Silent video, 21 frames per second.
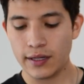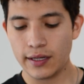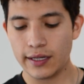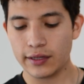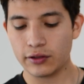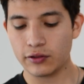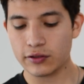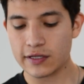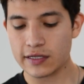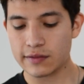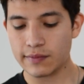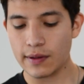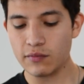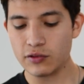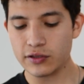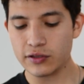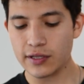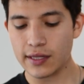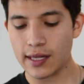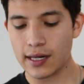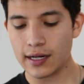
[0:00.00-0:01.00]
Entonces
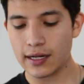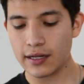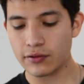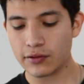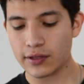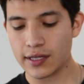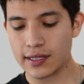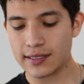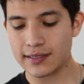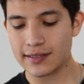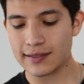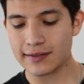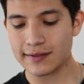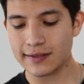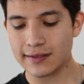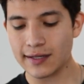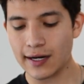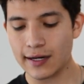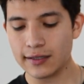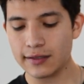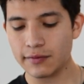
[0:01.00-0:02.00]
vamos a darle donde dice
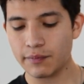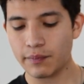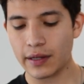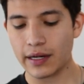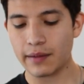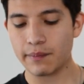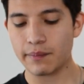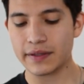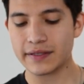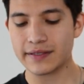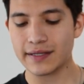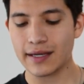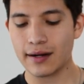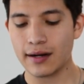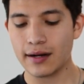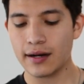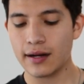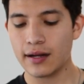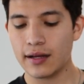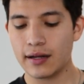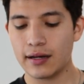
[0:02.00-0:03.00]
Start para empezar